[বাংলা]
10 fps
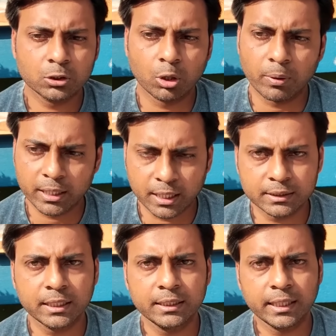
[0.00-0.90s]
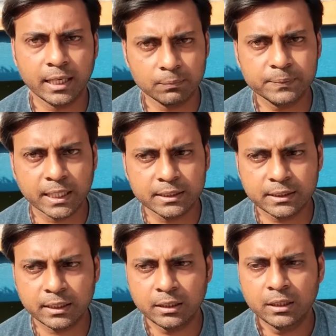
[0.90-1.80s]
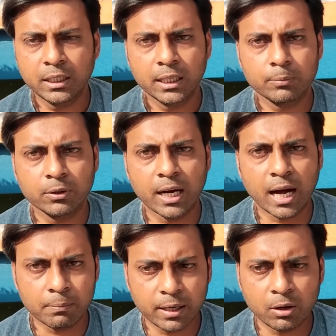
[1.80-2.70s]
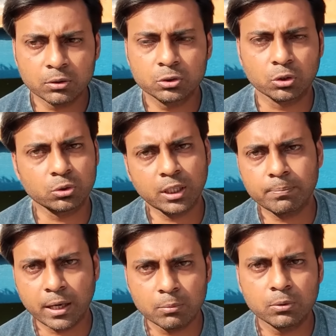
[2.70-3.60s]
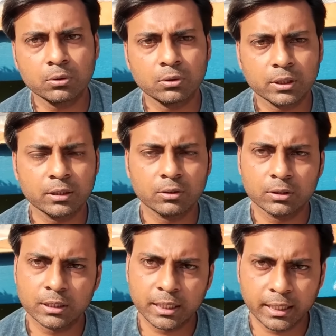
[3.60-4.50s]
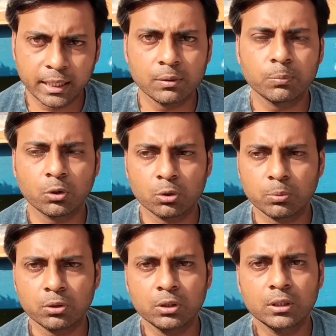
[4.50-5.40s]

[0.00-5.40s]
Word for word: সবার কাছেই হেল্প চাইছে এবং আমরাও যতটা পারবো ওদেরকে হেল্প করব